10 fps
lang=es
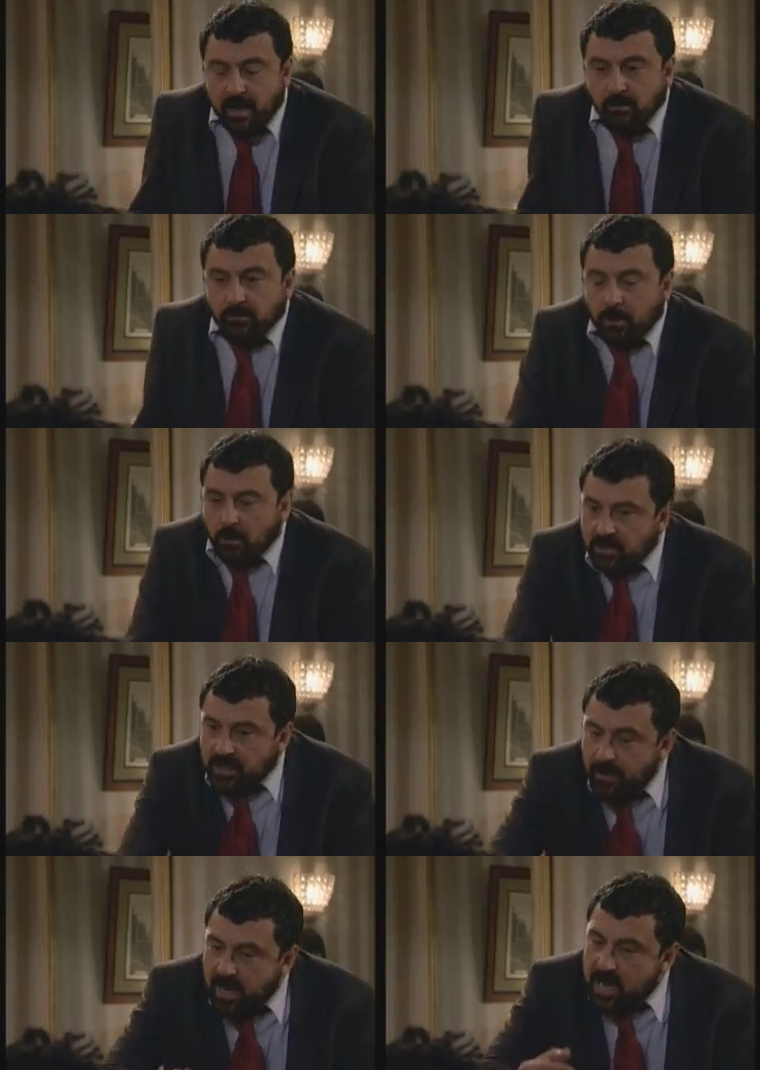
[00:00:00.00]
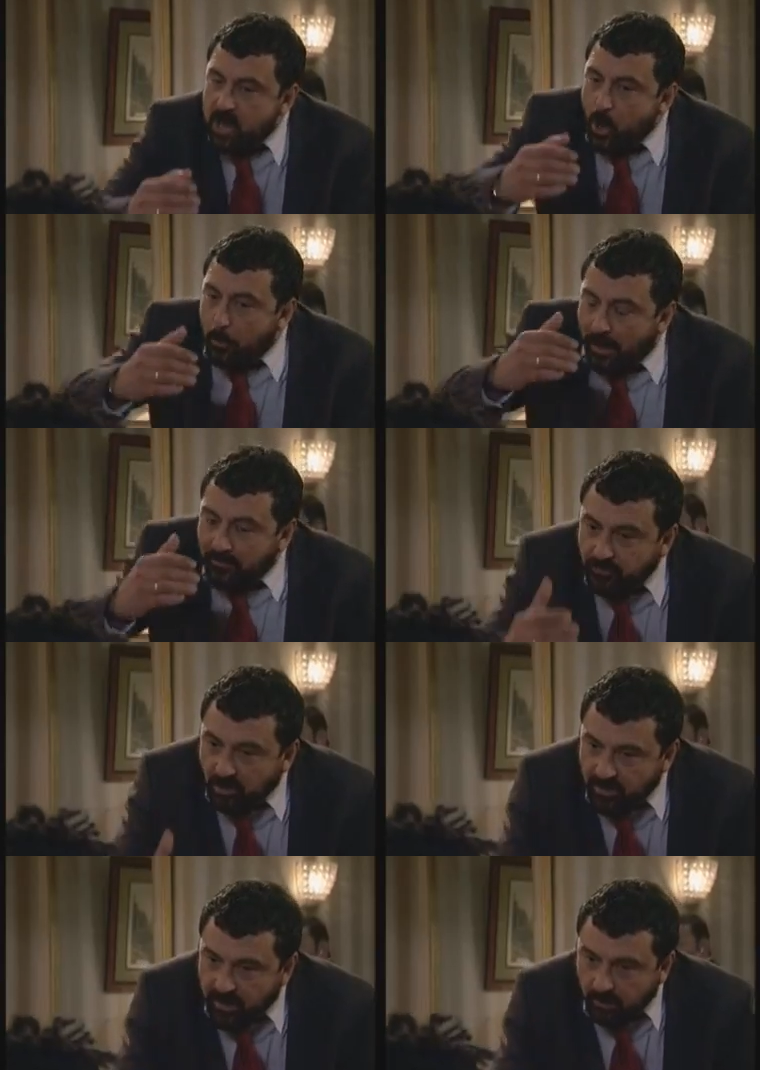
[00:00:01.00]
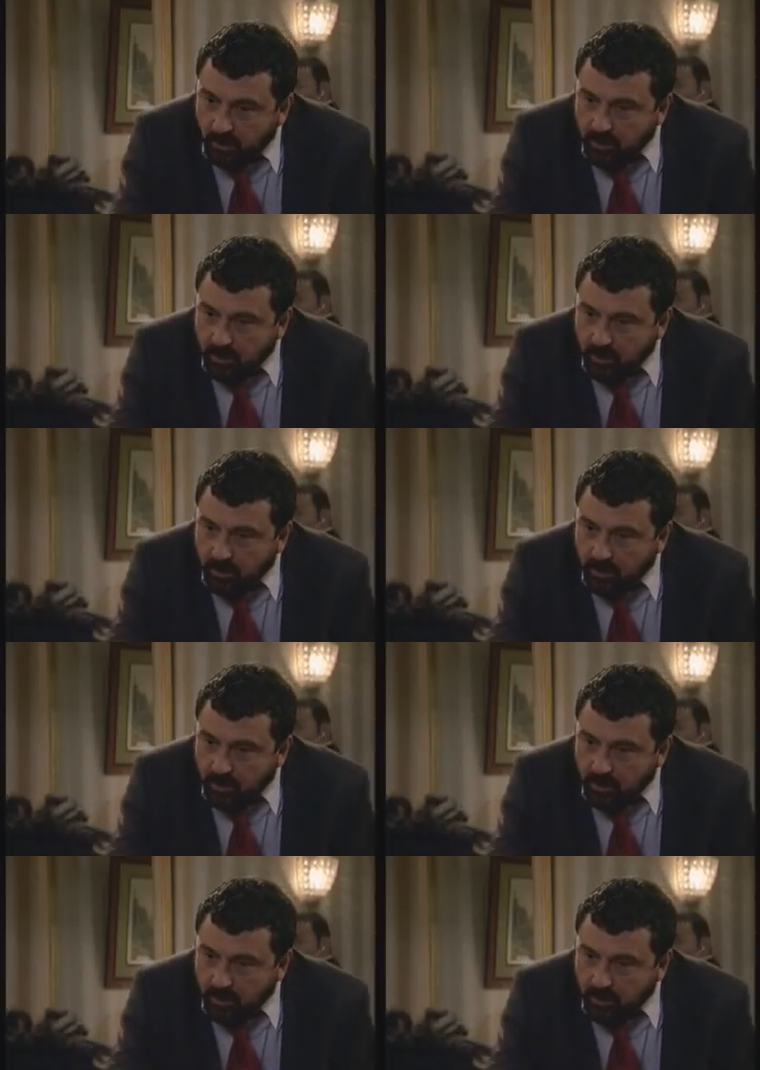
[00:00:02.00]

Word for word: Yo me cago en todo lo que se menea yo en los pantones